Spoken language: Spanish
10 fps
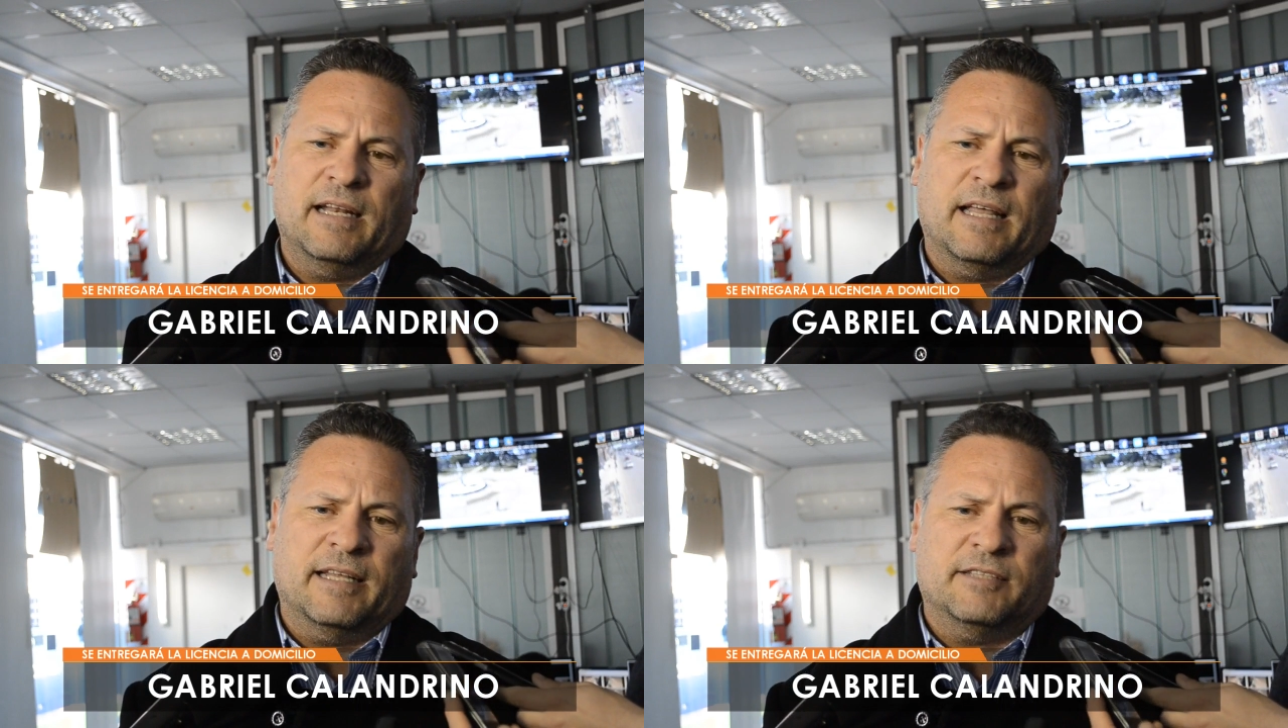
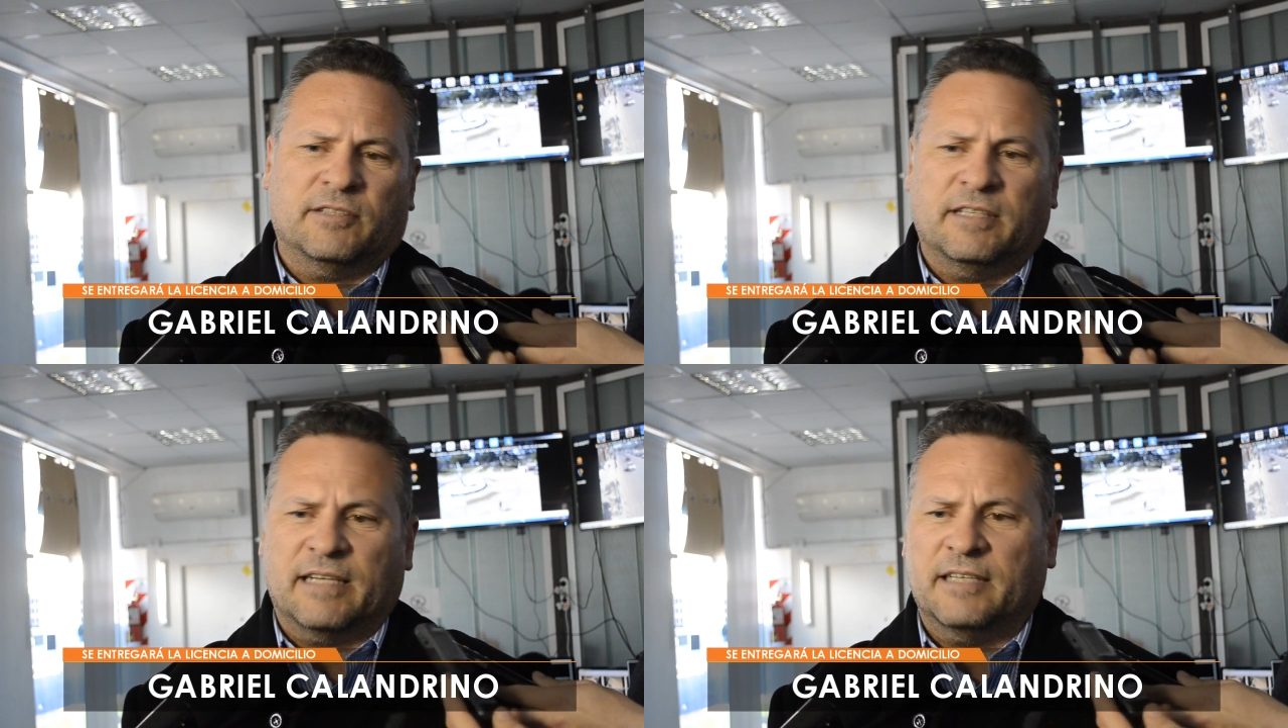la
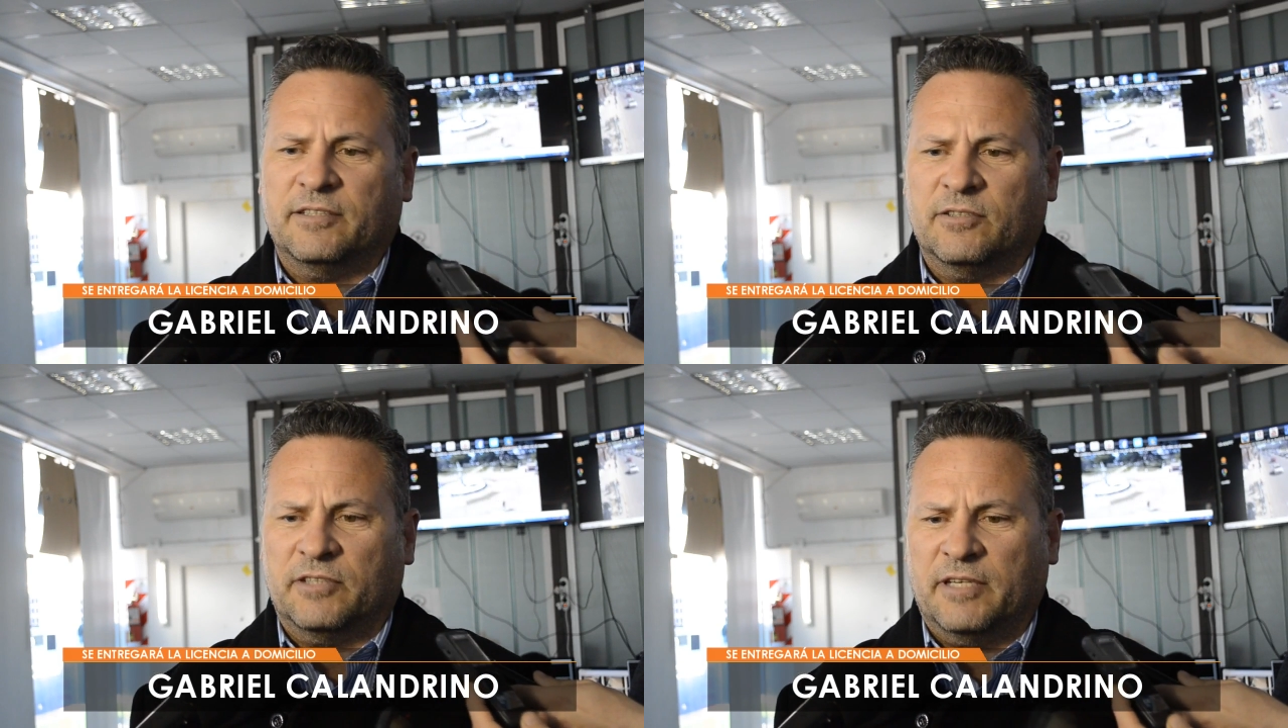dirección de
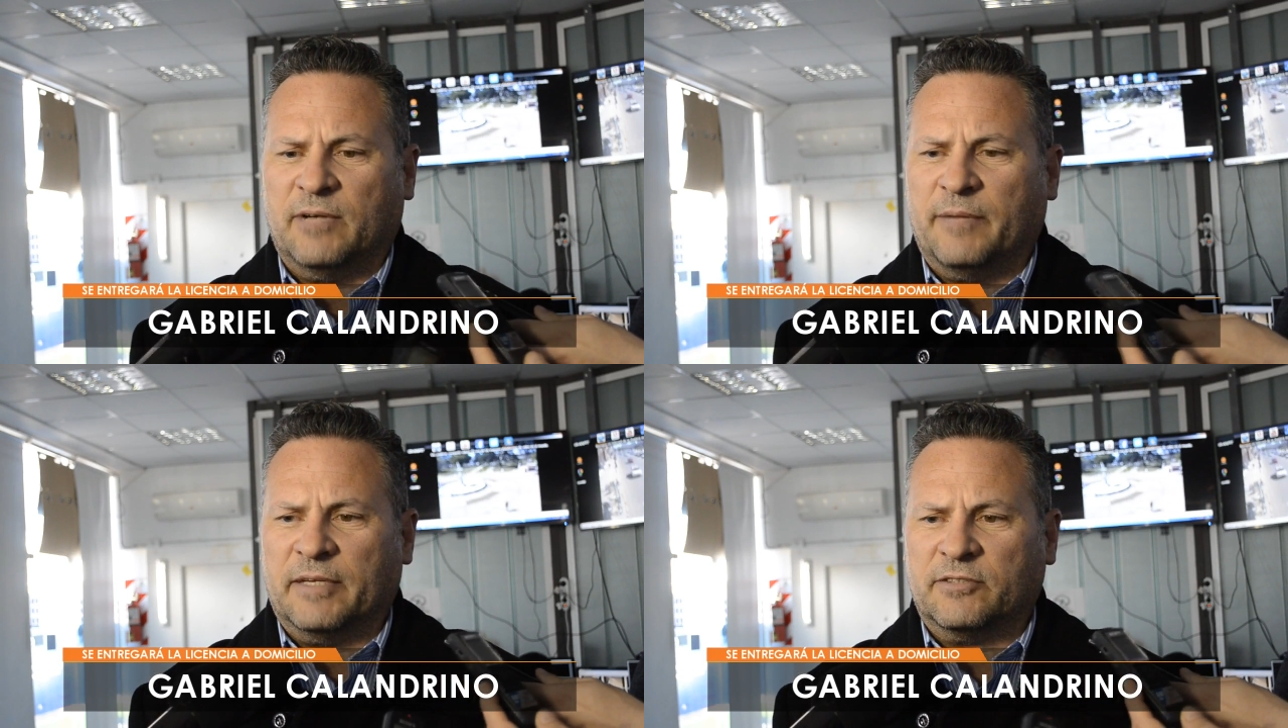tránsito
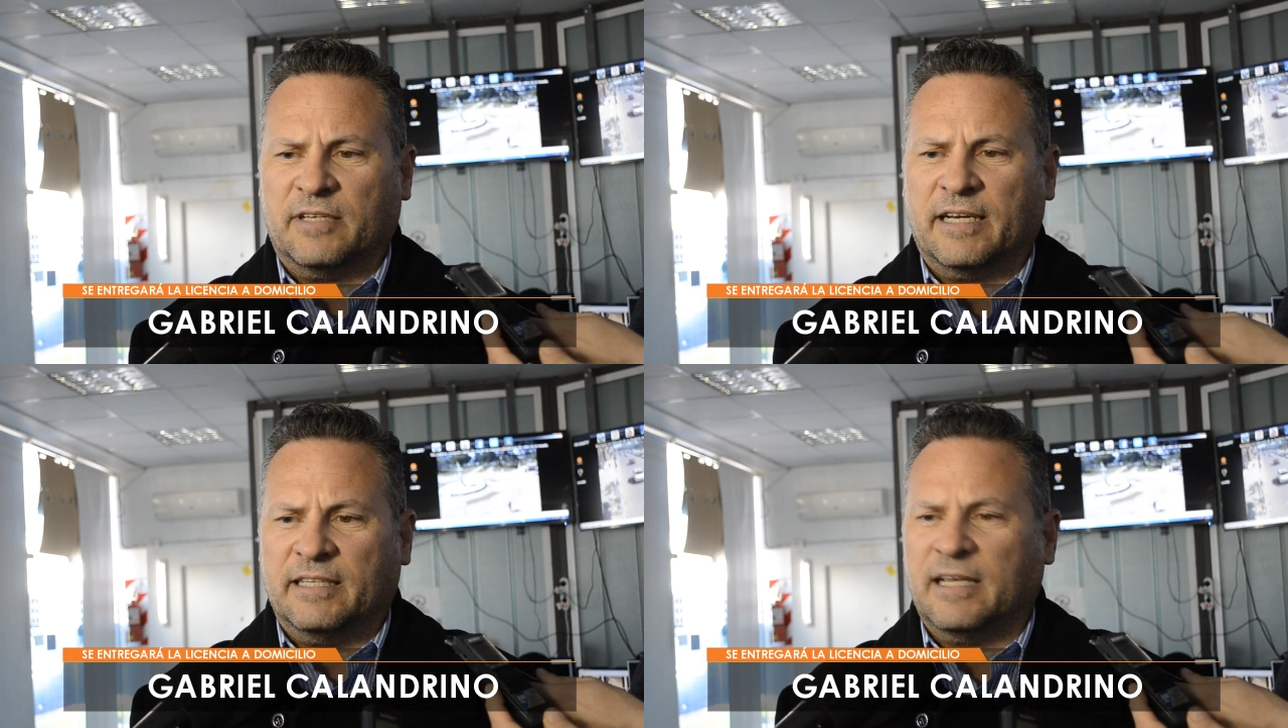tiene una
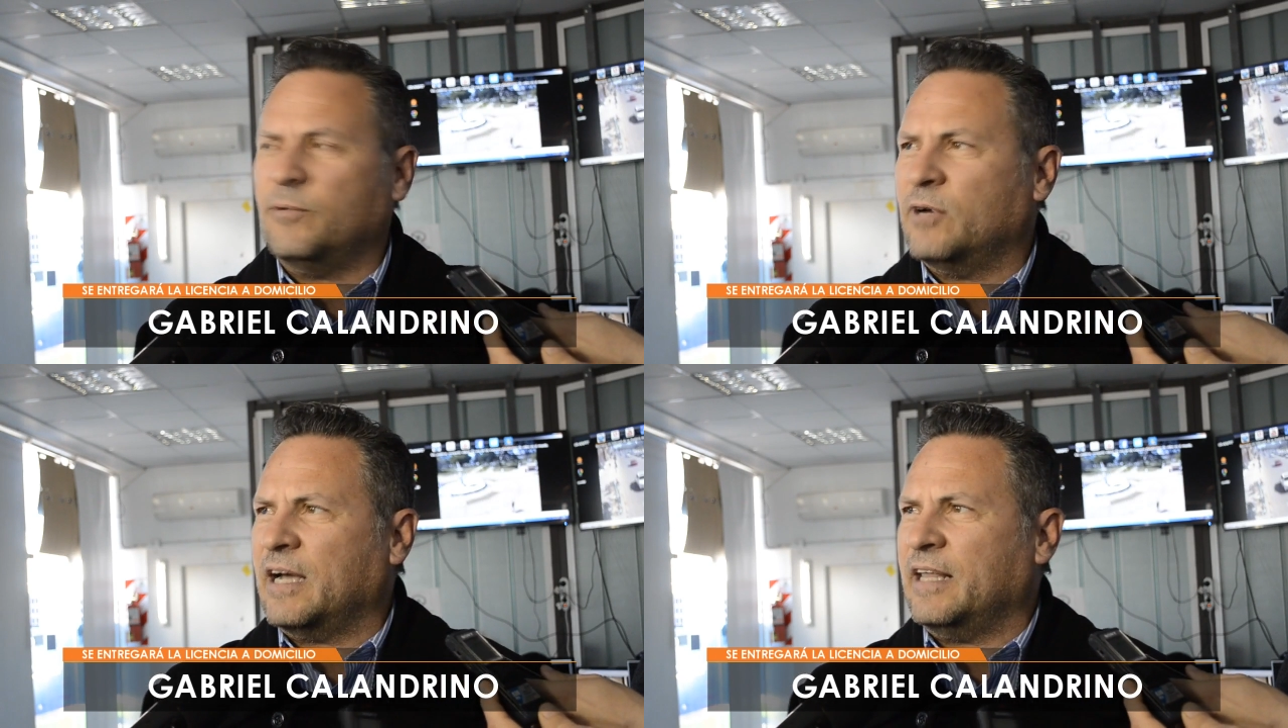persona que está
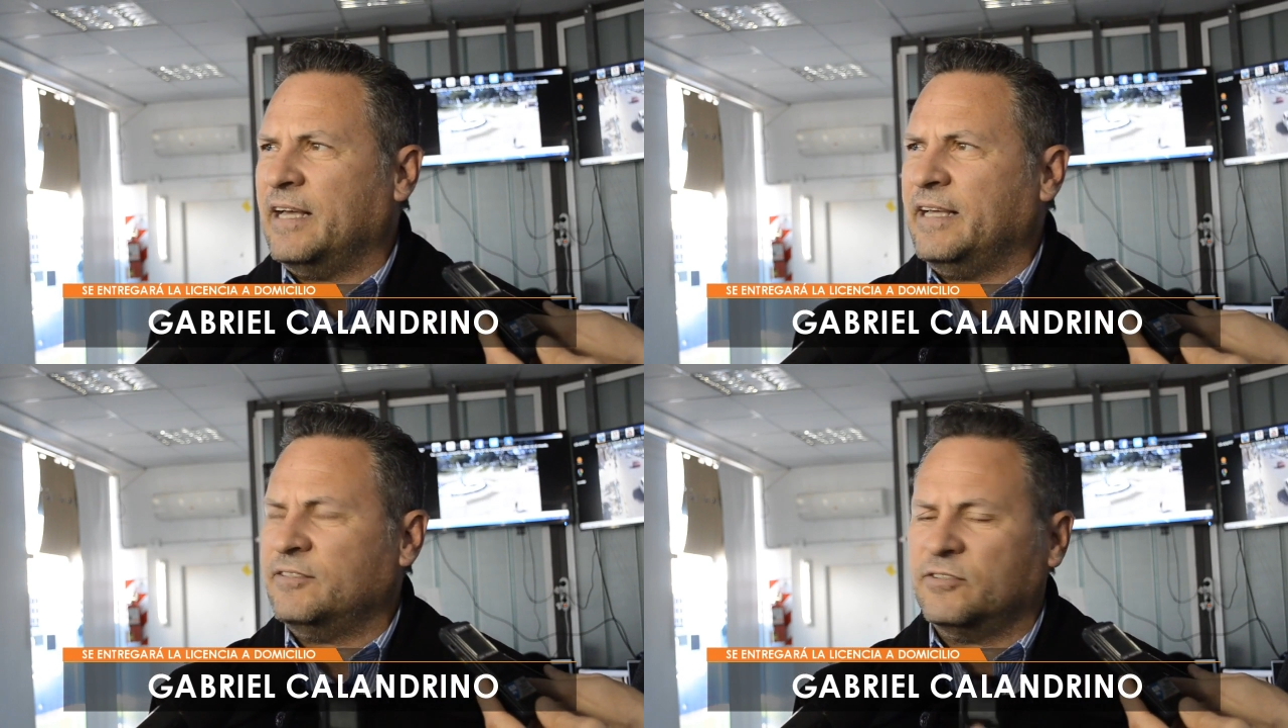
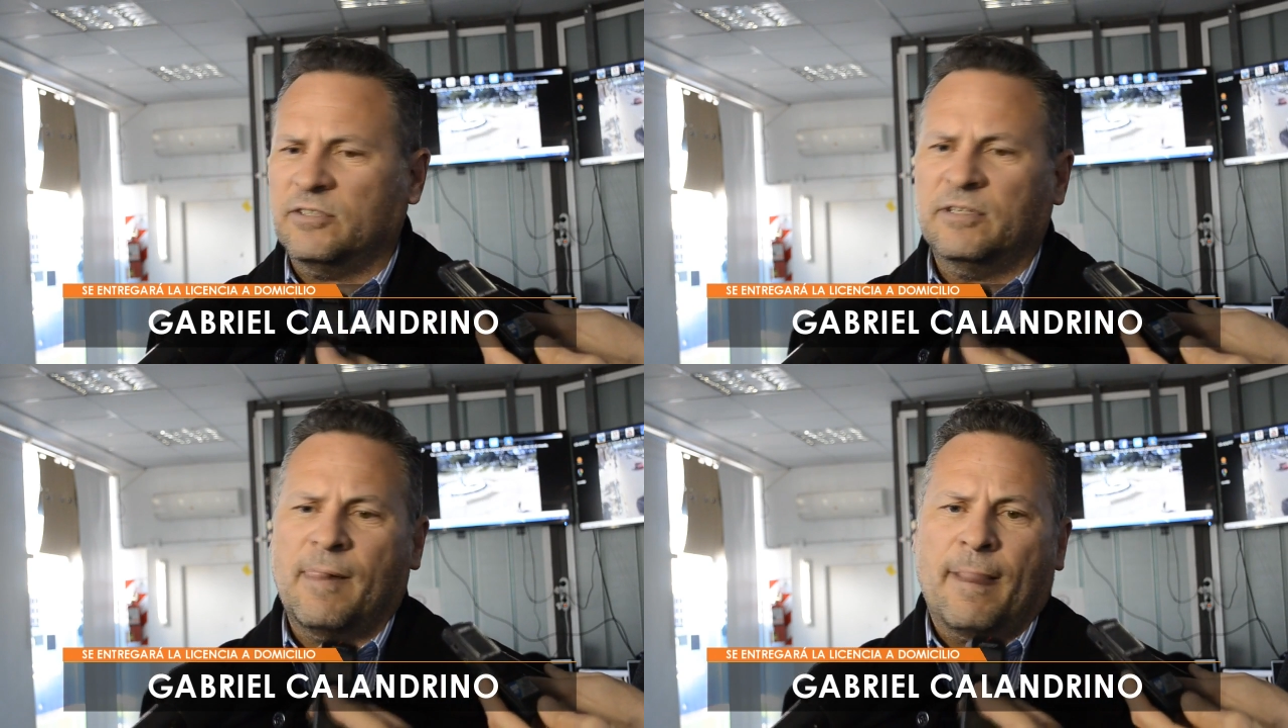abocada a eso